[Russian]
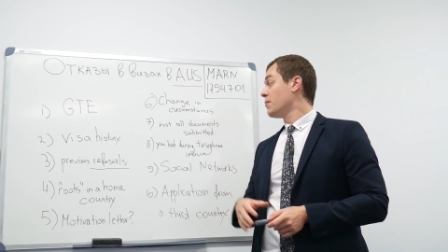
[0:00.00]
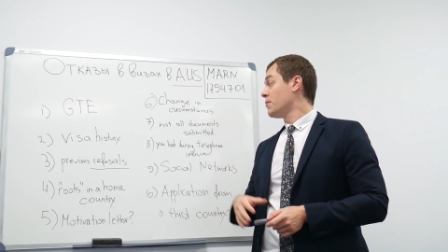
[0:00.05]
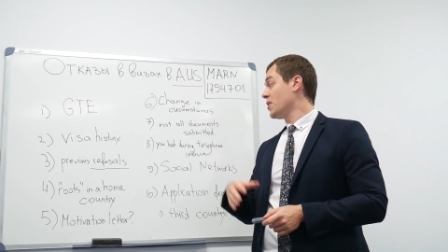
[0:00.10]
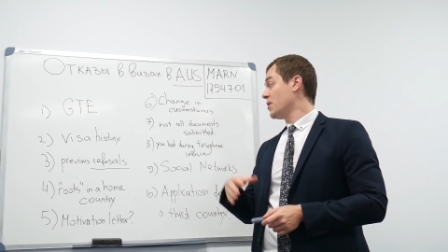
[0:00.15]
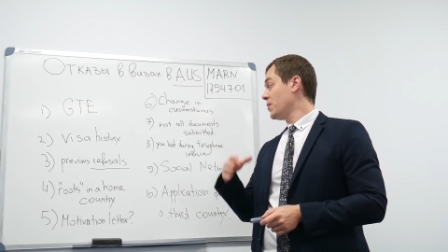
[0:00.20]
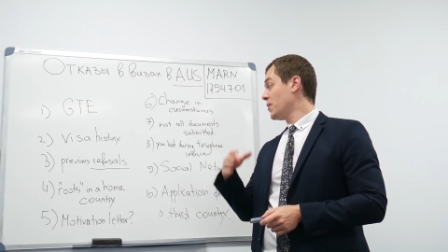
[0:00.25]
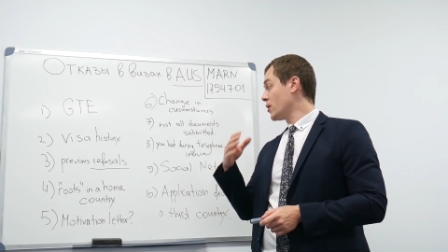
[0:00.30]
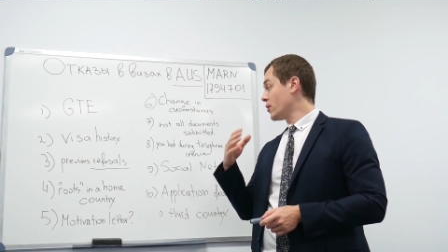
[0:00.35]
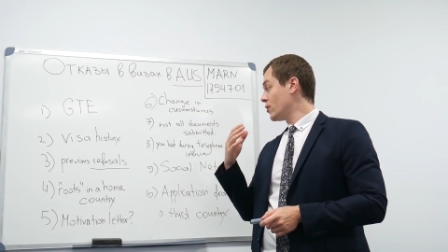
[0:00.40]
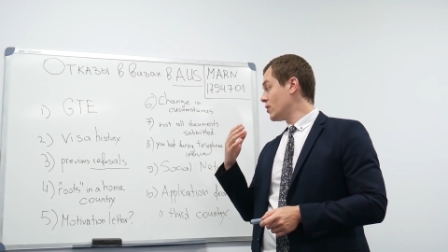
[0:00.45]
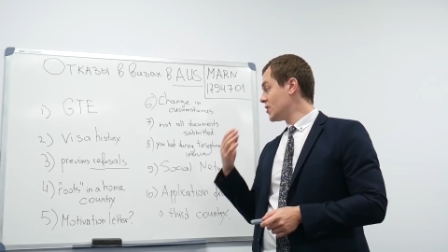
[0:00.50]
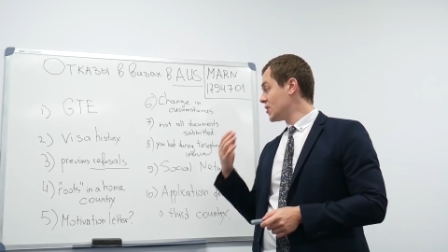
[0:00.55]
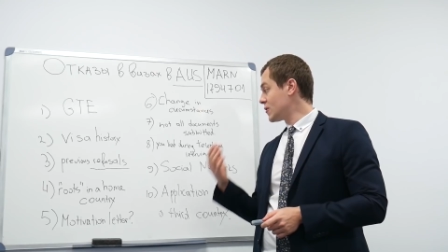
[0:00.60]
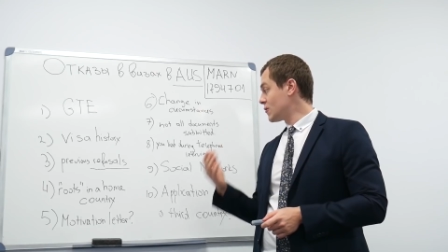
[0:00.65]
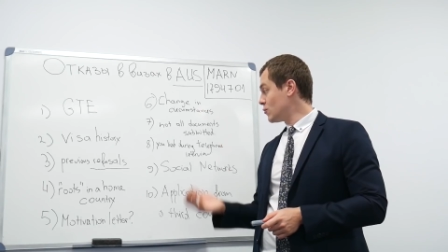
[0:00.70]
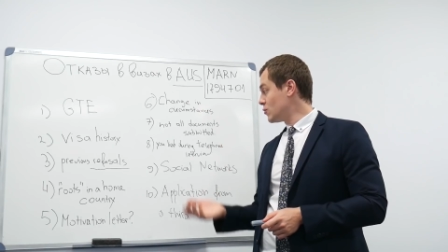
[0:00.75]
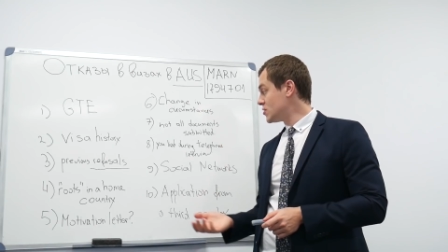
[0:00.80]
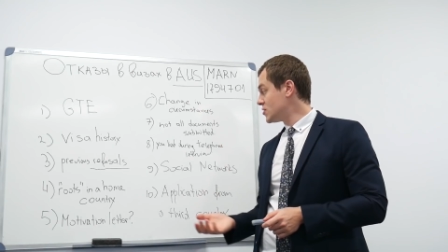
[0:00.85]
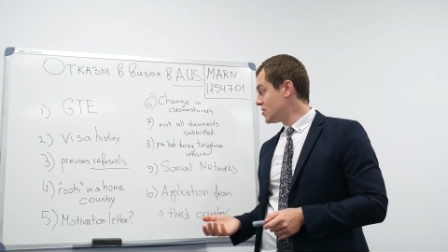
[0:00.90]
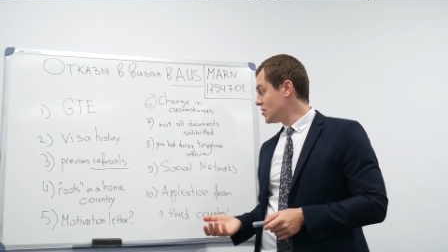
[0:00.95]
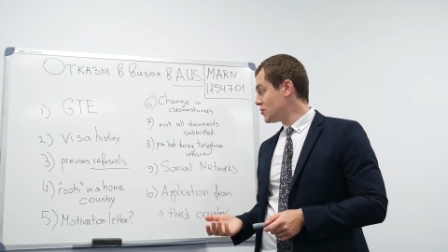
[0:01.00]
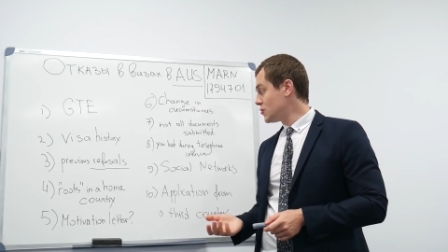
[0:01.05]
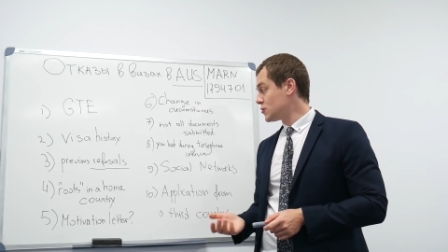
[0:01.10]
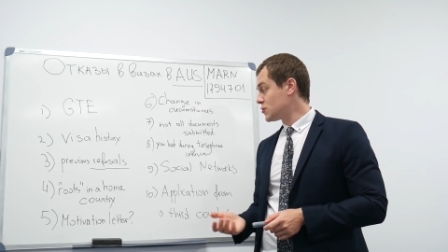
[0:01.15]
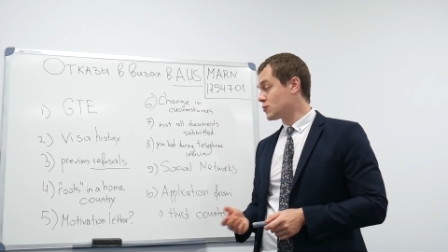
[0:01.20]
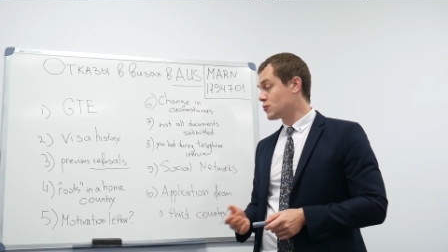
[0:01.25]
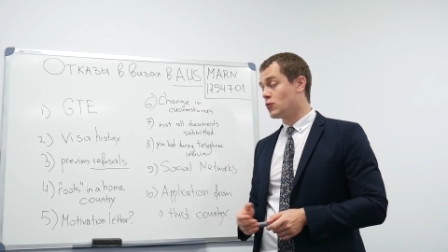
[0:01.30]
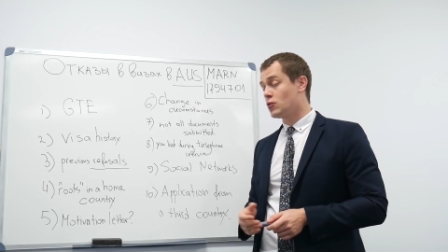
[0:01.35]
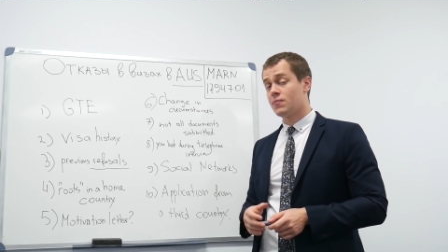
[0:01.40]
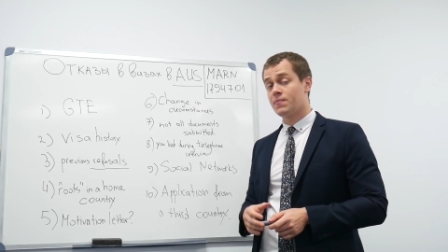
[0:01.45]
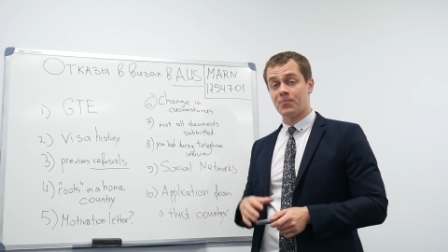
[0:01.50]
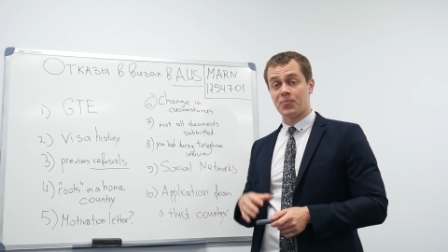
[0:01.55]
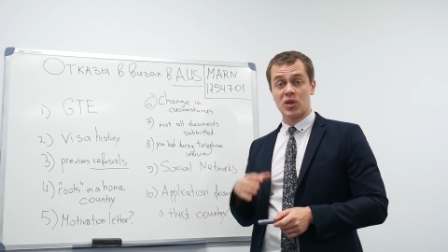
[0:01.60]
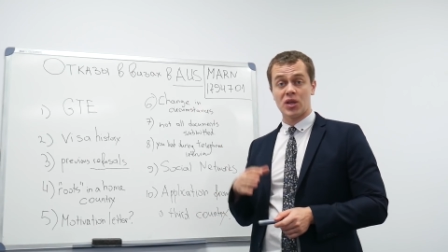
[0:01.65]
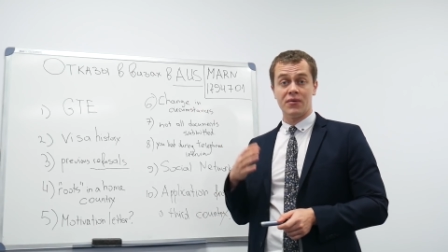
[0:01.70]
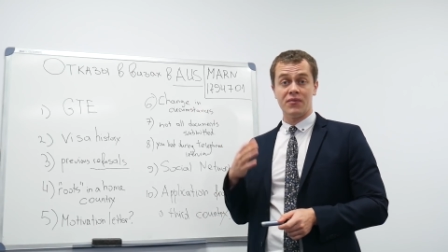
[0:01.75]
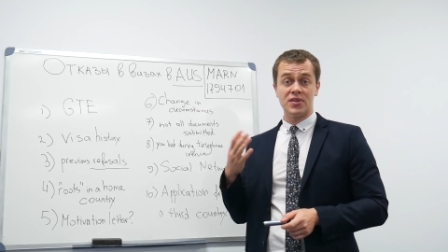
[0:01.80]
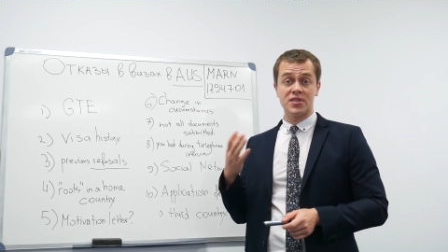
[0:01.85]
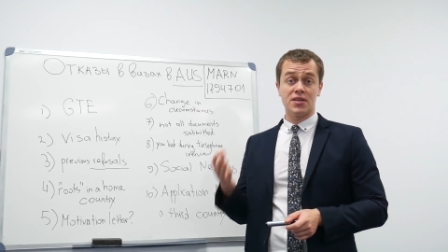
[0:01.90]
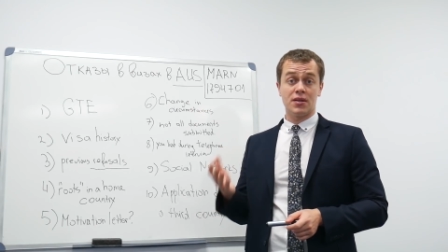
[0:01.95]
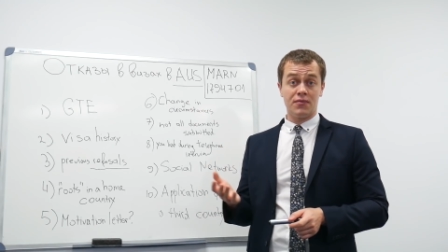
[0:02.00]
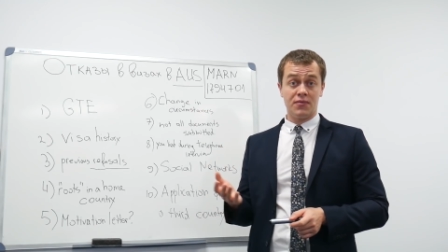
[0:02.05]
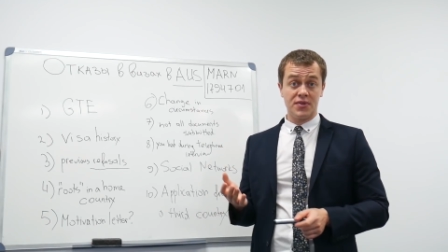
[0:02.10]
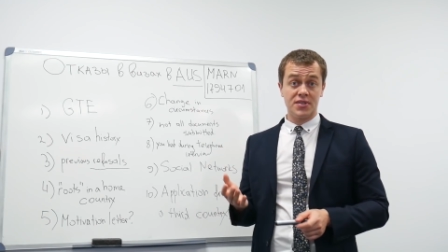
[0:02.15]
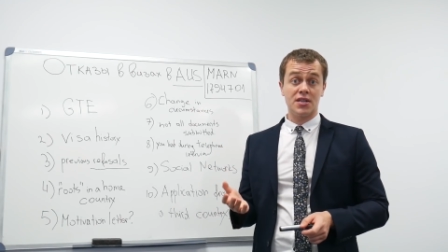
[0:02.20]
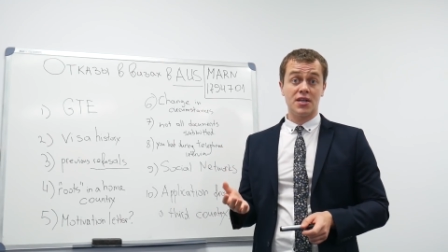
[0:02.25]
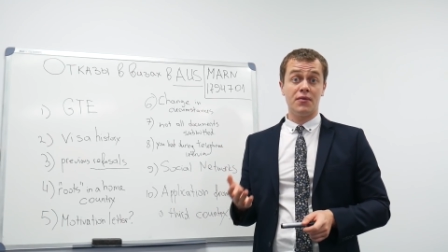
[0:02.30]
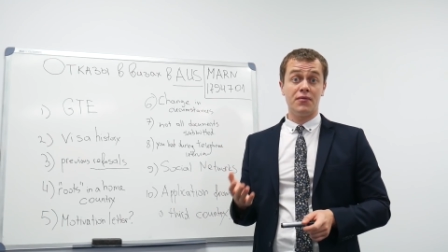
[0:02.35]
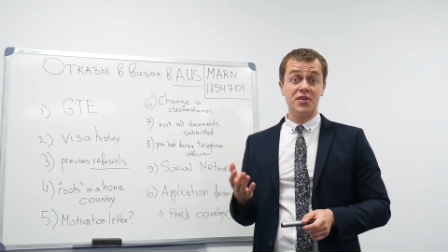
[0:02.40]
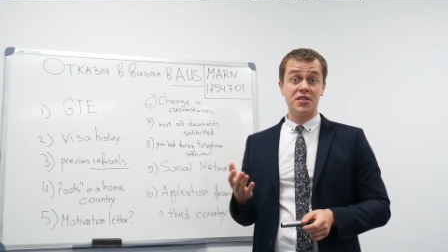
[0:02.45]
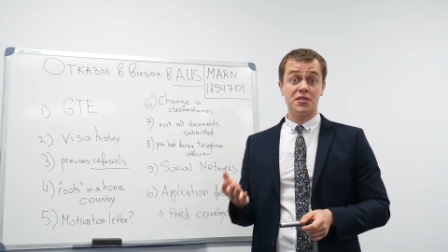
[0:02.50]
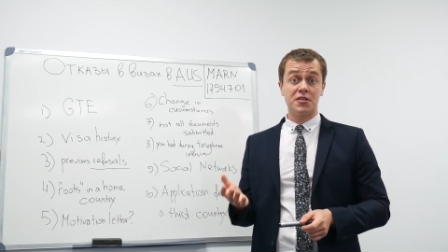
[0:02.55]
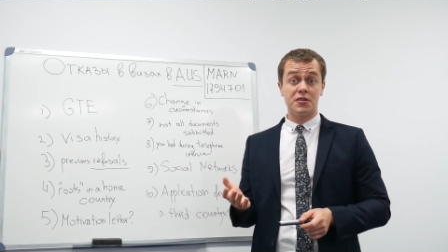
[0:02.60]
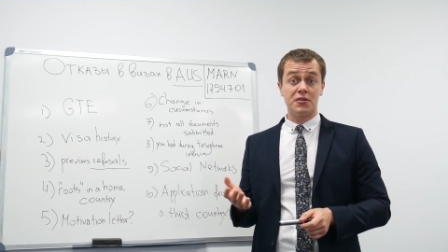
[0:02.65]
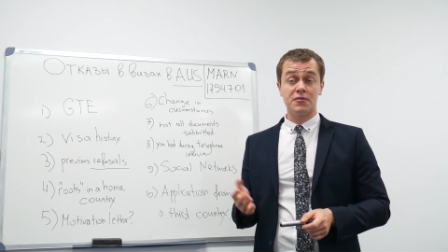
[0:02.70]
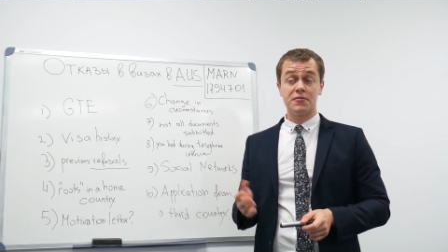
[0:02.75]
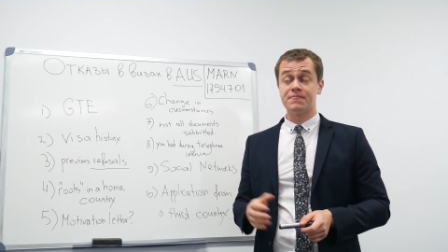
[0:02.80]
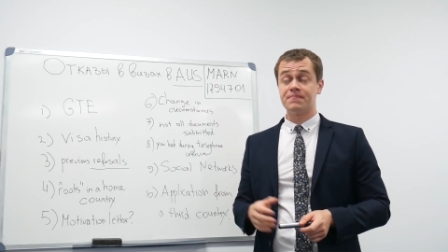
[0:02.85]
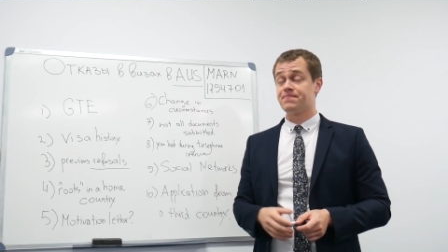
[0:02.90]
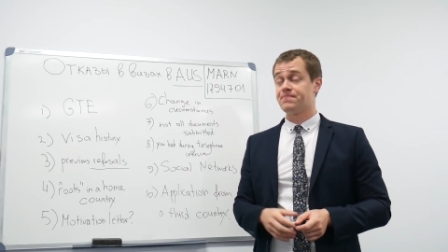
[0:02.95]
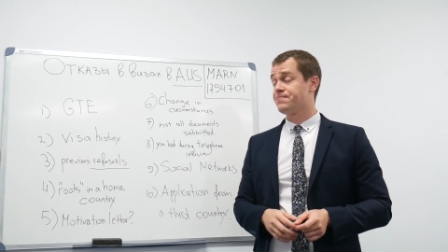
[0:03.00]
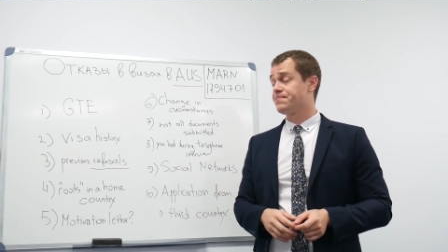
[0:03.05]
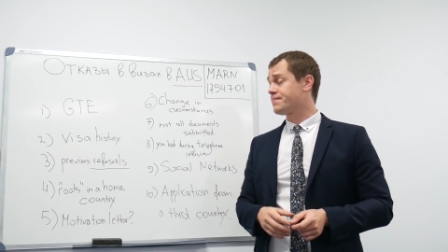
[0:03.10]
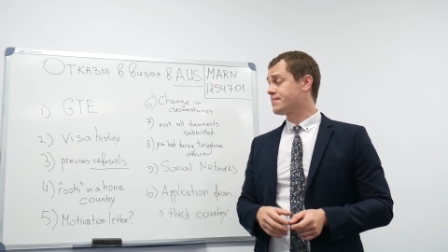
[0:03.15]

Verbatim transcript: к примеру, или на туристическую, виза, виза visitor,